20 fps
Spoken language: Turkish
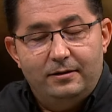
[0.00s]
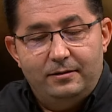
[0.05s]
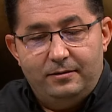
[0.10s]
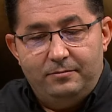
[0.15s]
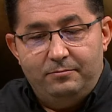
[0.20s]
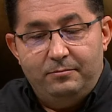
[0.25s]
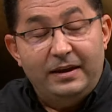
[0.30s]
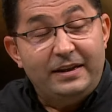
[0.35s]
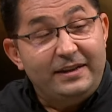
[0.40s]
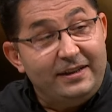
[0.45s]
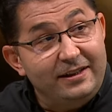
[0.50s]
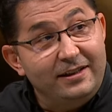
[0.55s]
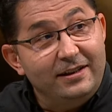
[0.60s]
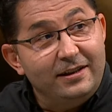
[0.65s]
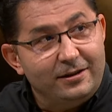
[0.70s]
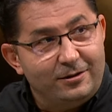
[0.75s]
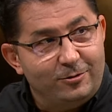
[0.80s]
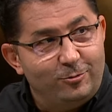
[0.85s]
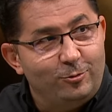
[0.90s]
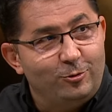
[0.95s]

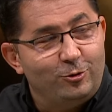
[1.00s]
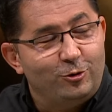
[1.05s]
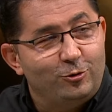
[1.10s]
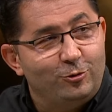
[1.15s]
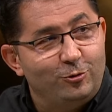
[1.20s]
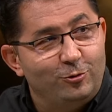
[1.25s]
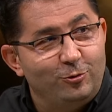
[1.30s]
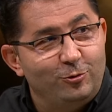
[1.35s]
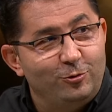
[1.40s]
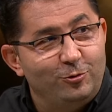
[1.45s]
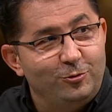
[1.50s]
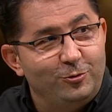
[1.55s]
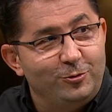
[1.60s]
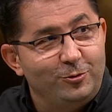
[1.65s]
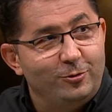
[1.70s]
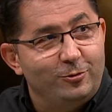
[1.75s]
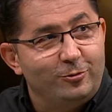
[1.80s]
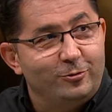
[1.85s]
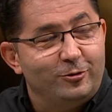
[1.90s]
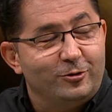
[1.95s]
metinlerin oluşturulduğunu
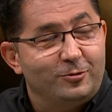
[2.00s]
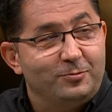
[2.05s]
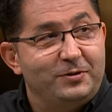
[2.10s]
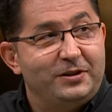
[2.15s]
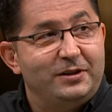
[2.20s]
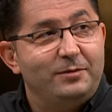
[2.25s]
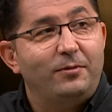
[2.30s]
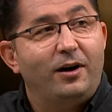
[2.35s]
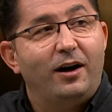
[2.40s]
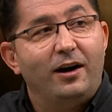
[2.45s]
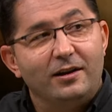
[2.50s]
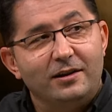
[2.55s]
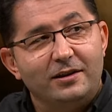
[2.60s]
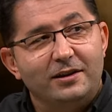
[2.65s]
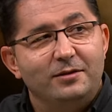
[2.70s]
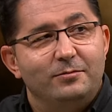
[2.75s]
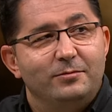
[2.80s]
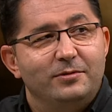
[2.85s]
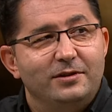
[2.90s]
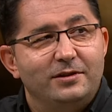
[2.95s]
görüyoruz. Bizim
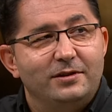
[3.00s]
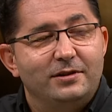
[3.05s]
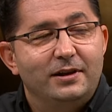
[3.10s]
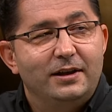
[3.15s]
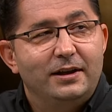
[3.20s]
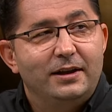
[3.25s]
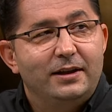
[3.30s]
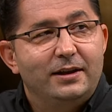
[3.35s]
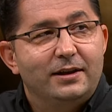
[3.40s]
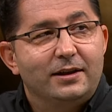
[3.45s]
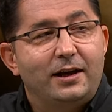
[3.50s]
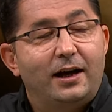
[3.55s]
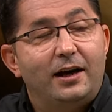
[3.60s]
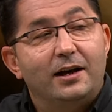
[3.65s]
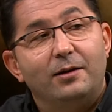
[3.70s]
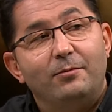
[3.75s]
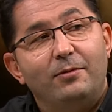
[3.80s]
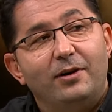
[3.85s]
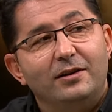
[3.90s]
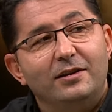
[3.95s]
halkımız
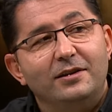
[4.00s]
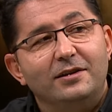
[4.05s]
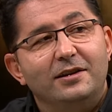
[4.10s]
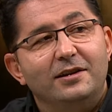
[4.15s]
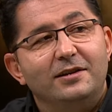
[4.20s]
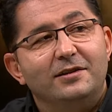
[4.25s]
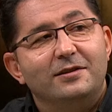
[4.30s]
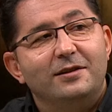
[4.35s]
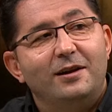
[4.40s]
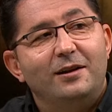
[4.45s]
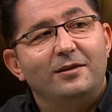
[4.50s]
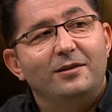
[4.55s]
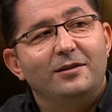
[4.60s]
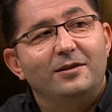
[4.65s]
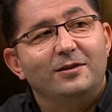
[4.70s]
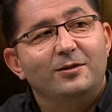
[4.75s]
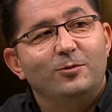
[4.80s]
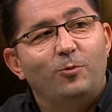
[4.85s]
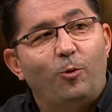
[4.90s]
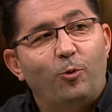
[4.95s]
kahramanlık
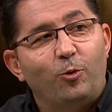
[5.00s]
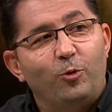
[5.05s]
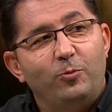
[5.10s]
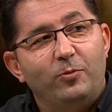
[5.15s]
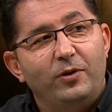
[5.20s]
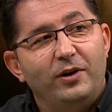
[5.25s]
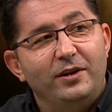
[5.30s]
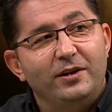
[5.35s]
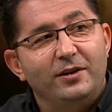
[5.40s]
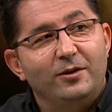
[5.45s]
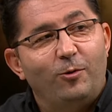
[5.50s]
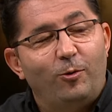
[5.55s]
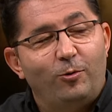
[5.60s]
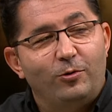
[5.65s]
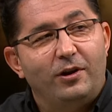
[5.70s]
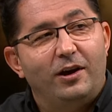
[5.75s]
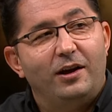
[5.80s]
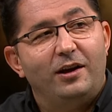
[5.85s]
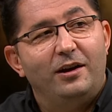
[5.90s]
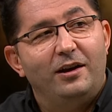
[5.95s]
destanlarını okumayı,
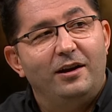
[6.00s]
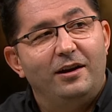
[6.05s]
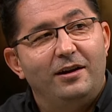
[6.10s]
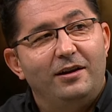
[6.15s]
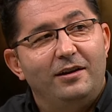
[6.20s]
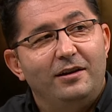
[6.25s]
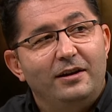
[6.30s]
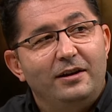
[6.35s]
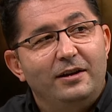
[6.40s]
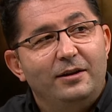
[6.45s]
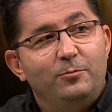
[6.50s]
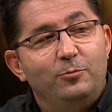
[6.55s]
onlarla Tabii.